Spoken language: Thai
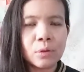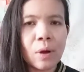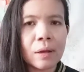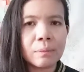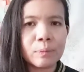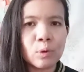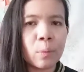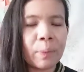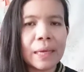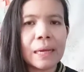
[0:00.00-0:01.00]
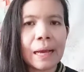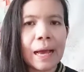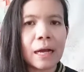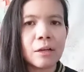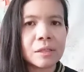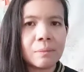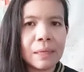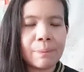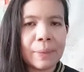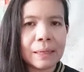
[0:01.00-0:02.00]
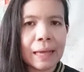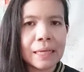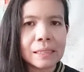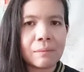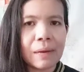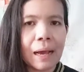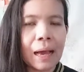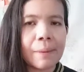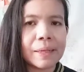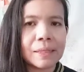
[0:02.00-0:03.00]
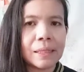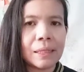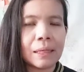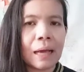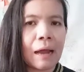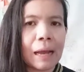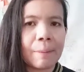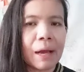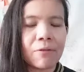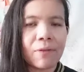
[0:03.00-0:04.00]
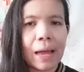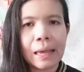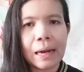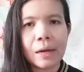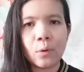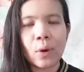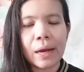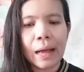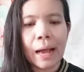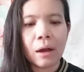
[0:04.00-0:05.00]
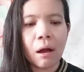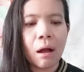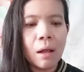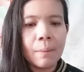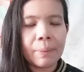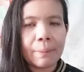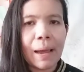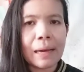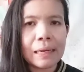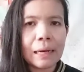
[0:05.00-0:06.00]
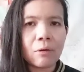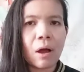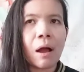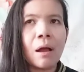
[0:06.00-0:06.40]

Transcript: ช่วงทุกปีนะคะ ก็จะมีเป็นการชำระค่าภาษี ค่าน้ำค่าไฟอะไรด้วยนะคะ ก็ประมาณนี้แล้วก็